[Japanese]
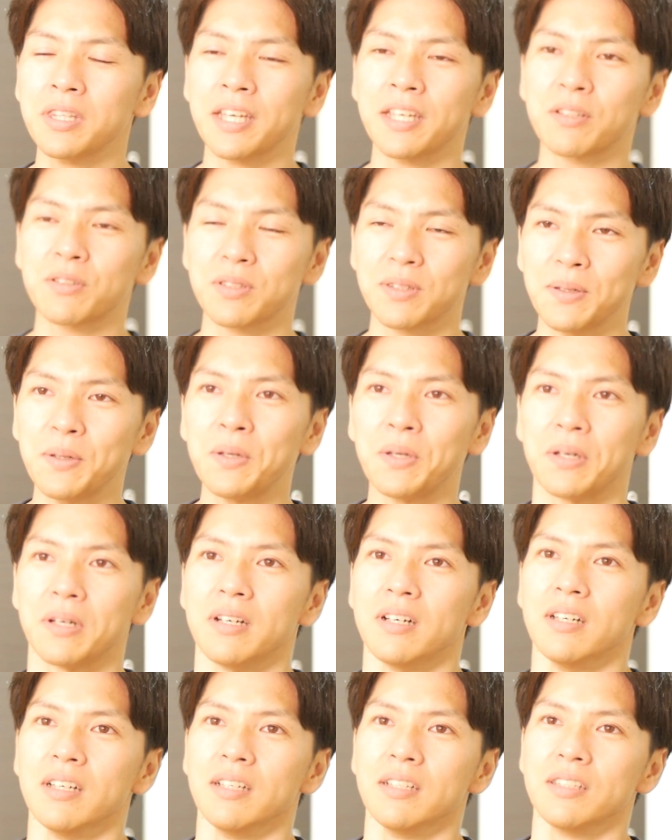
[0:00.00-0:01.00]
ていく
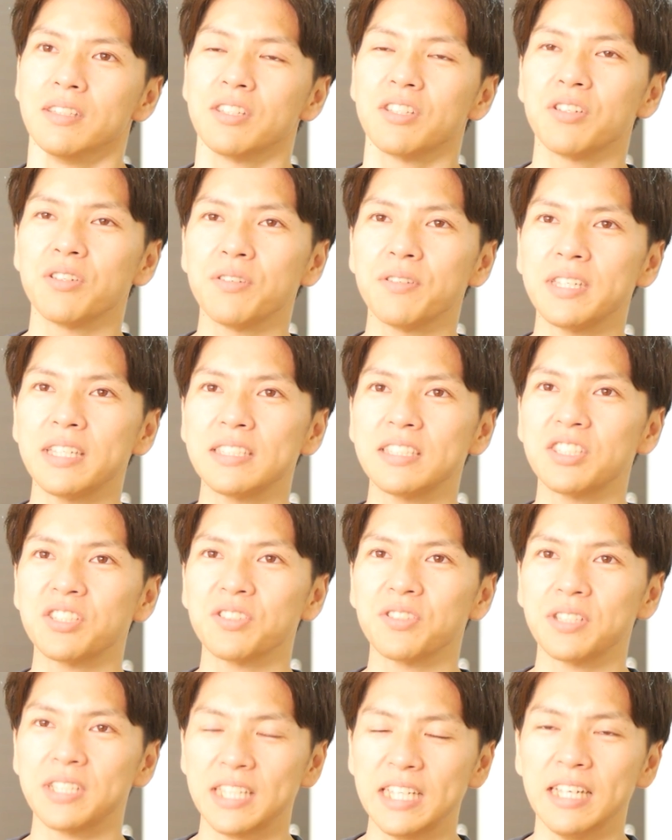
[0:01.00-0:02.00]
と、入院
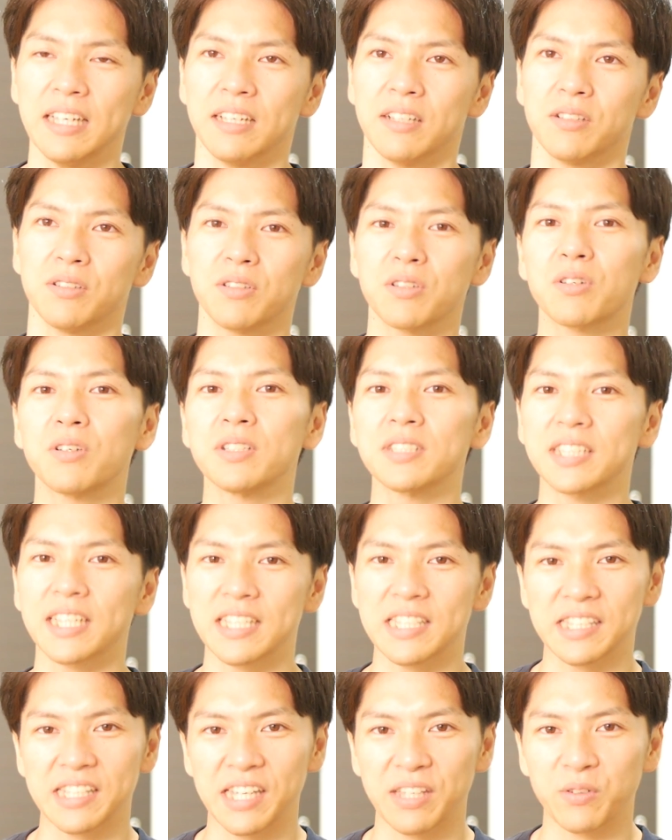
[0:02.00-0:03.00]
中に右近
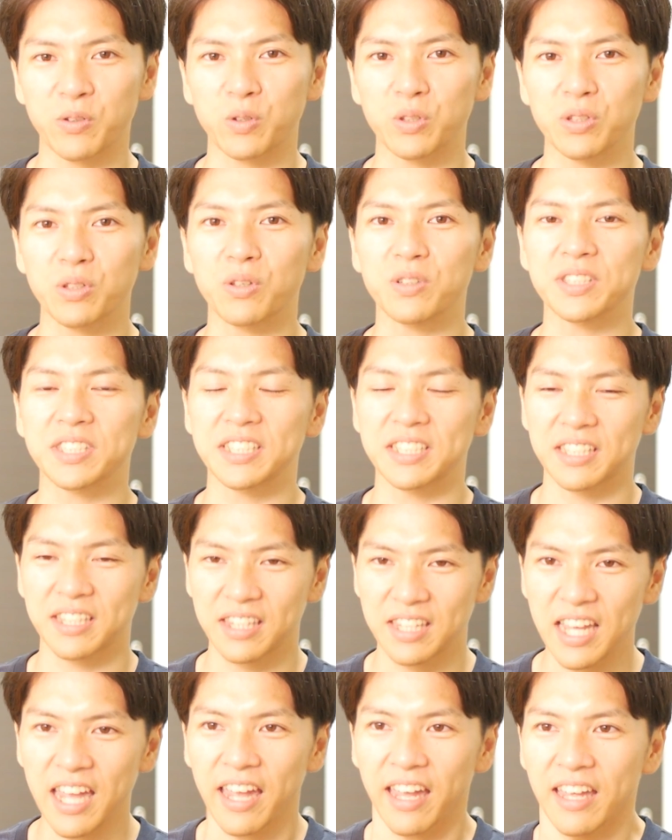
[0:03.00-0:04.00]
先生のことを知っ
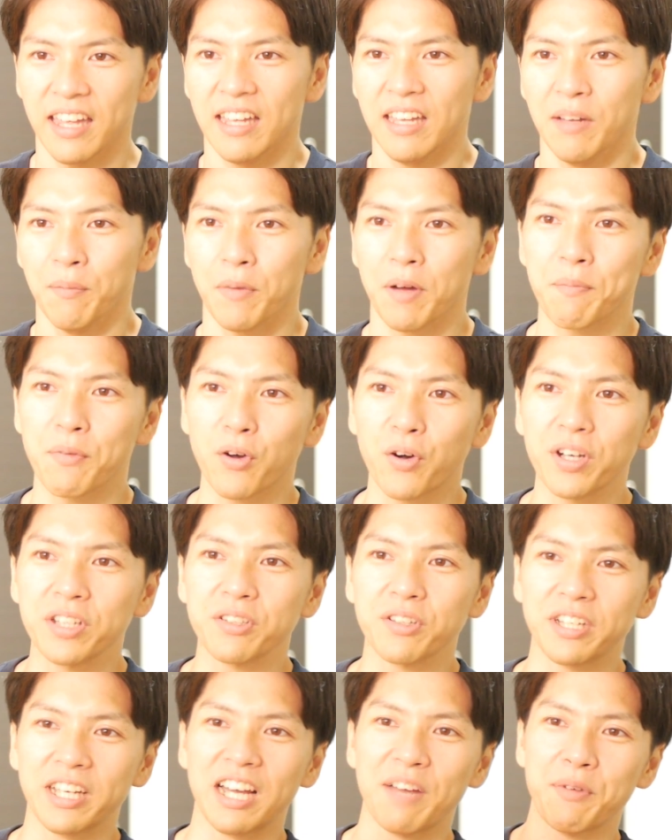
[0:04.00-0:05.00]
て、まあ、病
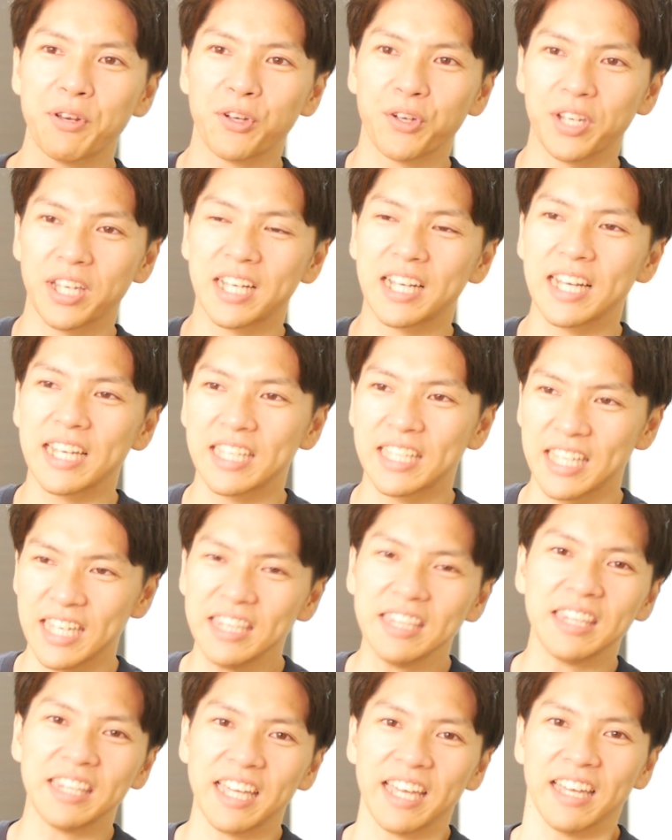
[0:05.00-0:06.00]
院のリハビリを一回
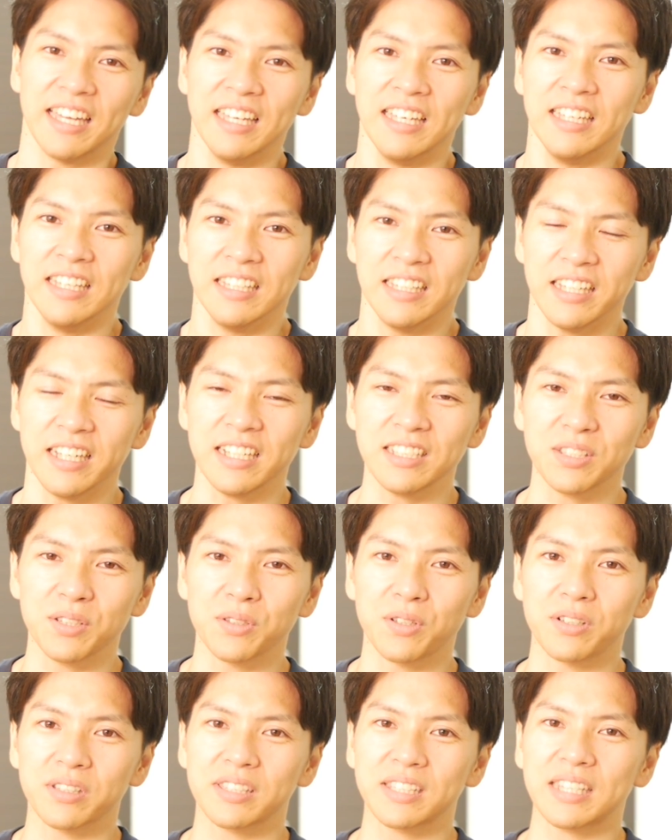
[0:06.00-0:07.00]
蹴って、でそ
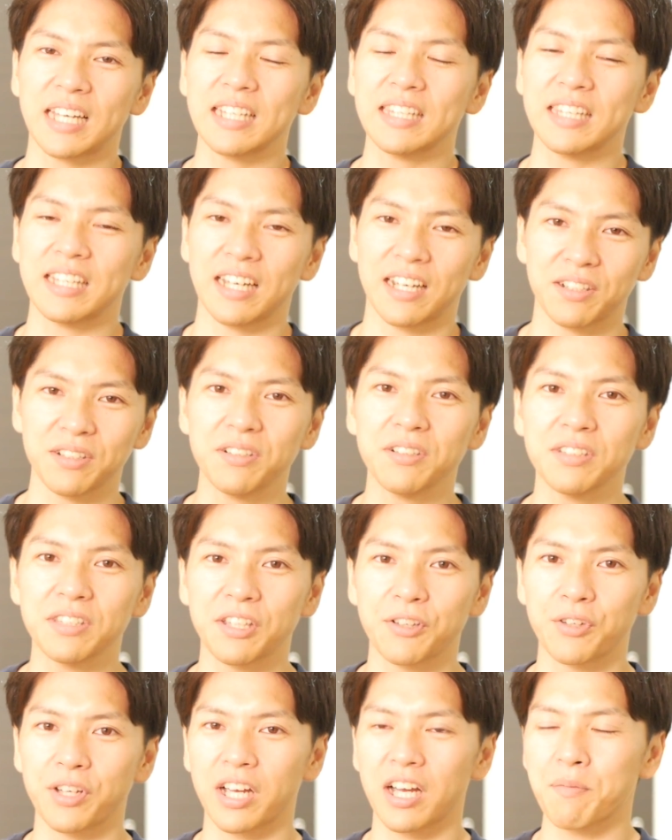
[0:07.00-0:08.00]
の立って歩くっ
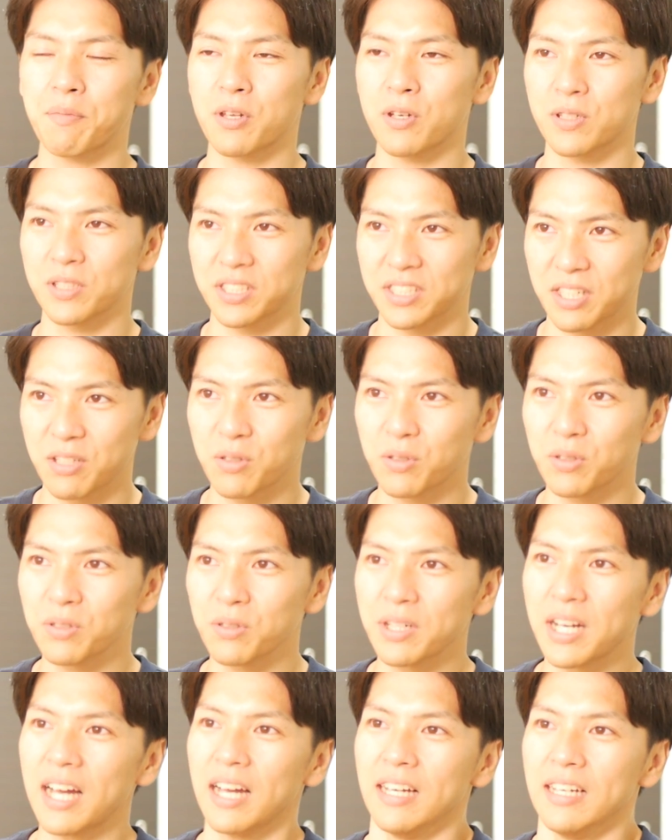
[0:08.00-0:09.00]
ていうリハビリをしているこ
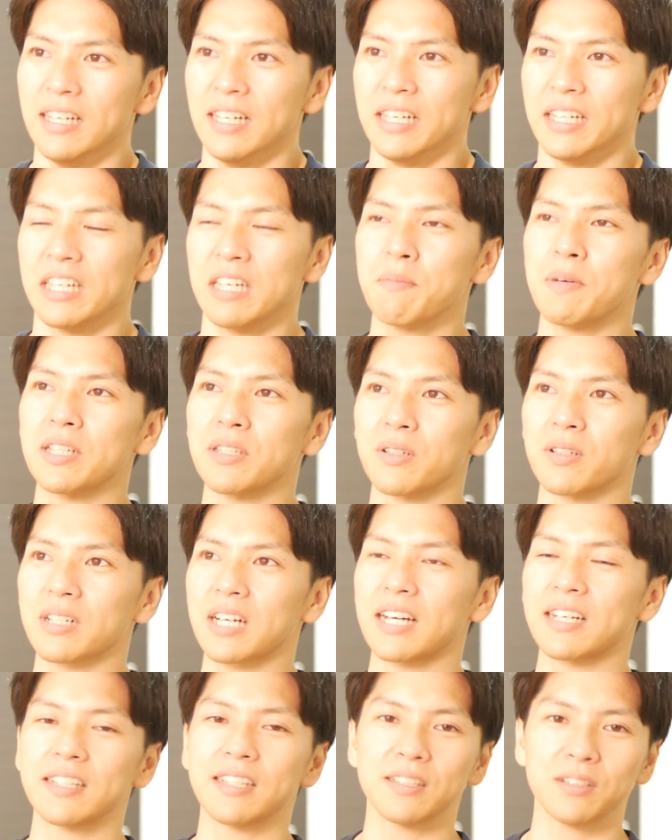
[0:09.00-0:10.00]
とが今の
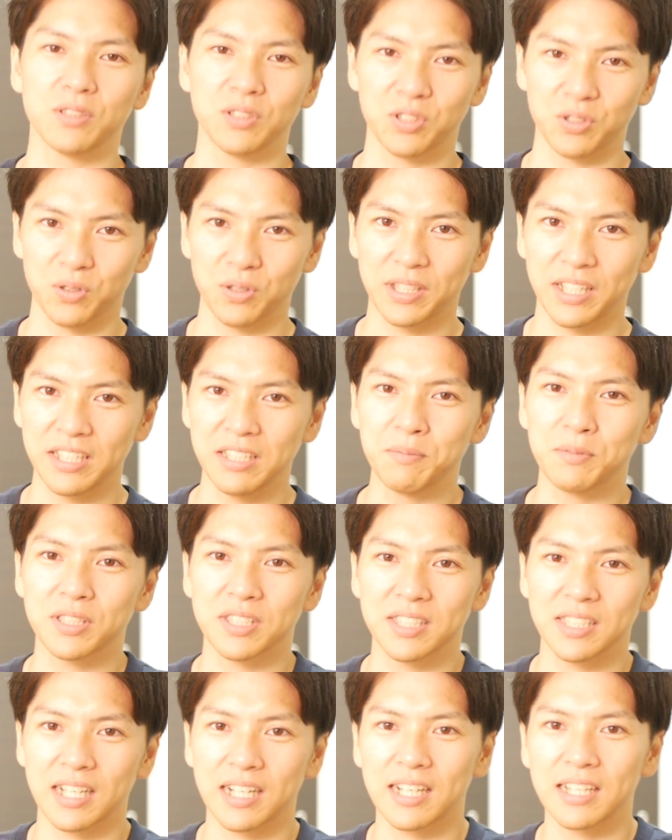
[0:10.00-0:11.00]
体の状態にも
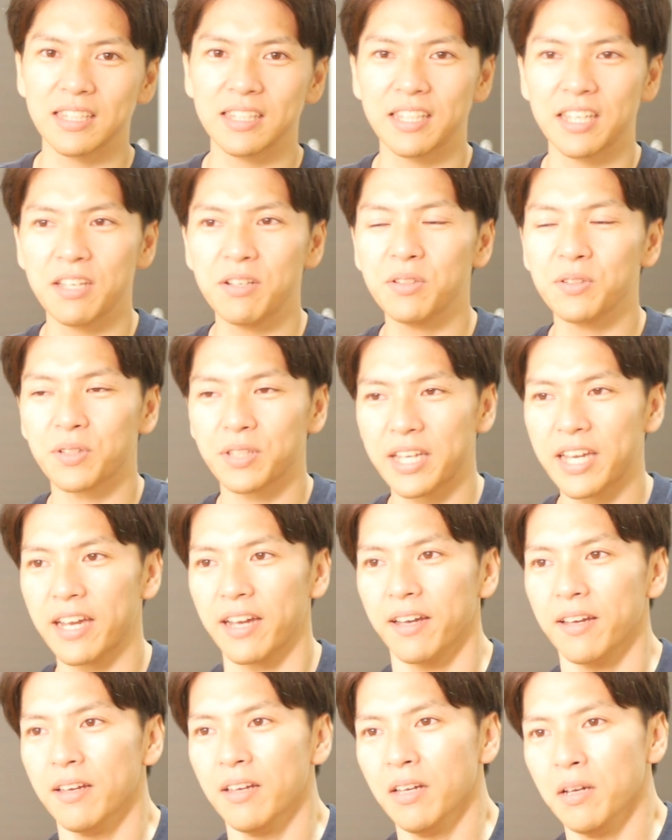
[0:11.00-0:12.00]
つながっているので、